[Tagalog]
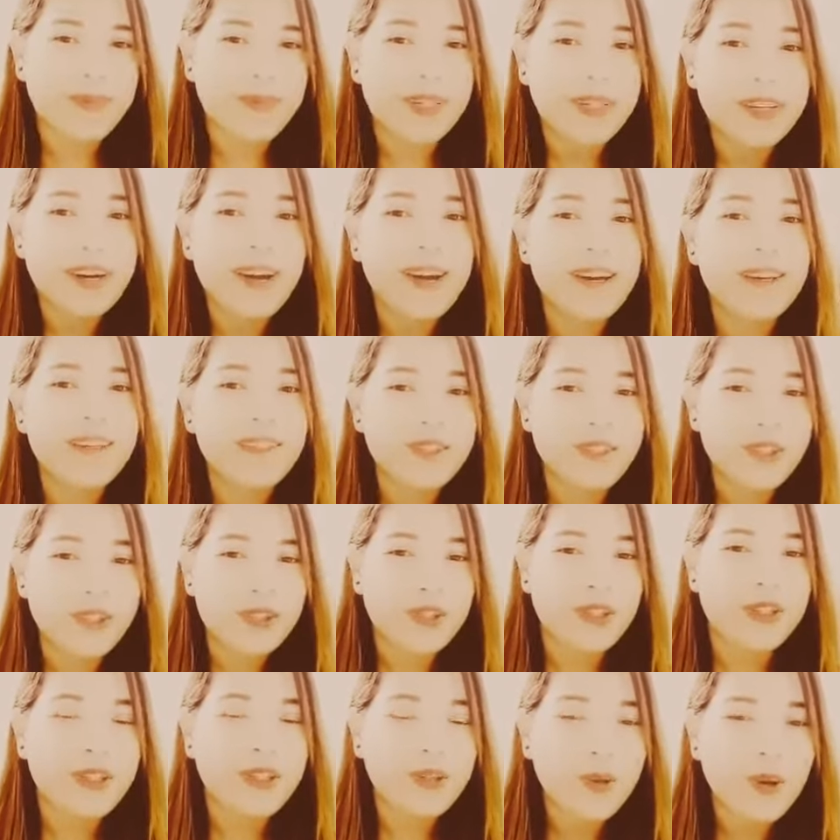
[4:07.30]
i-like,
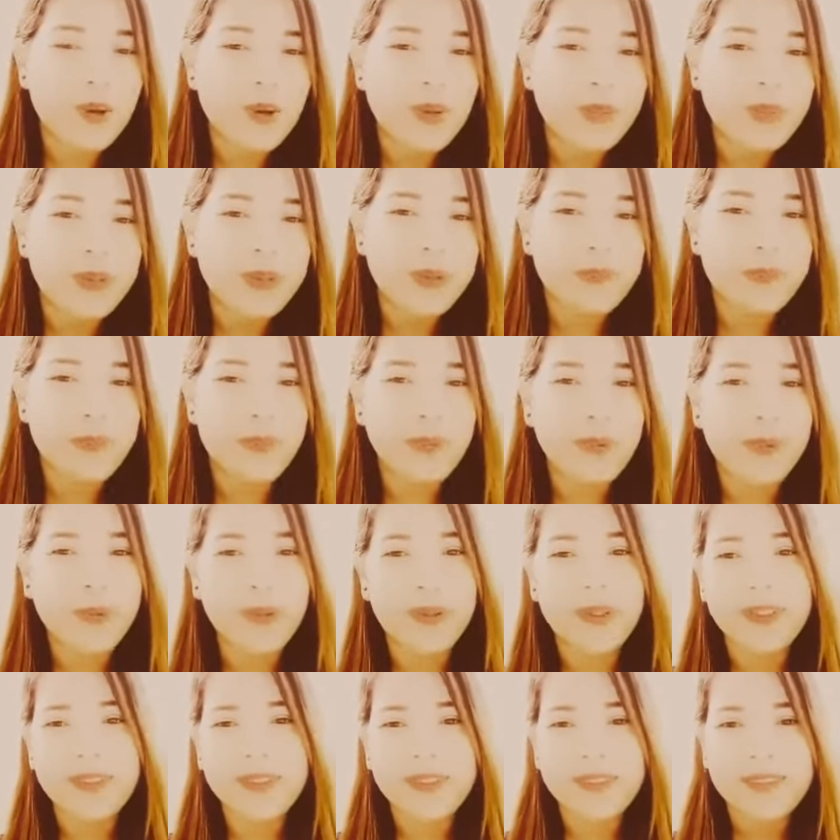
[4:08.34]
share, comment po
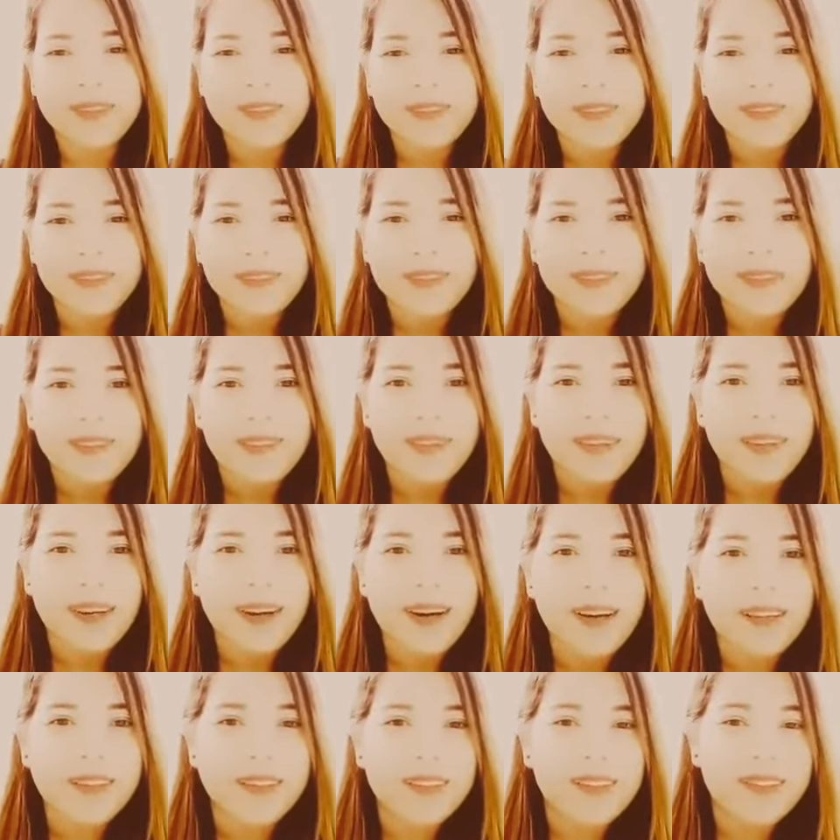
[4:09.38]
ang
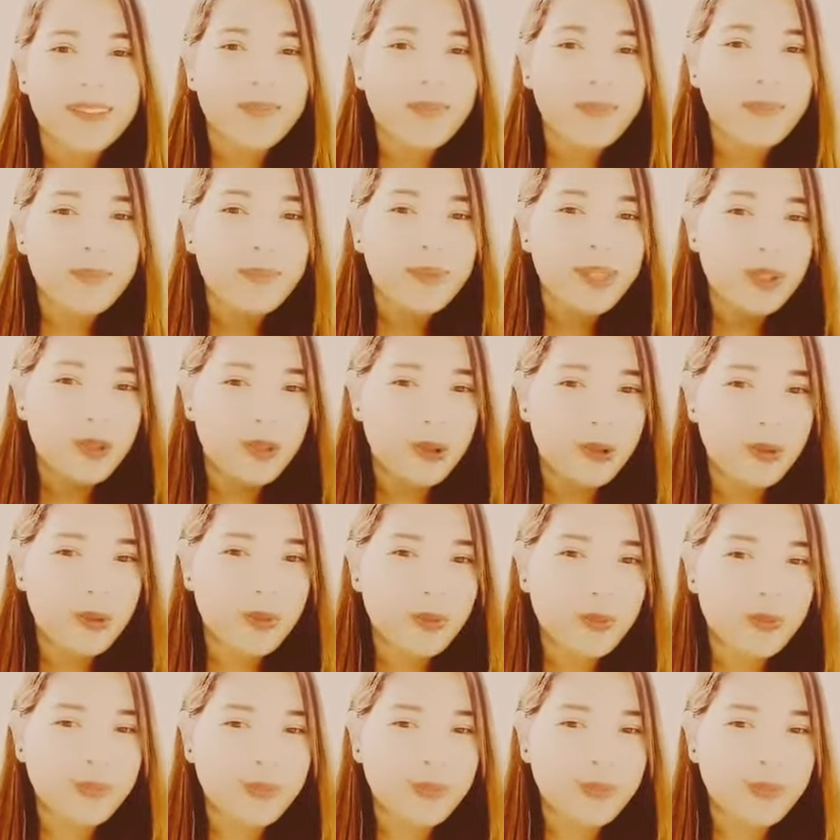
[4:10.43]
aking video.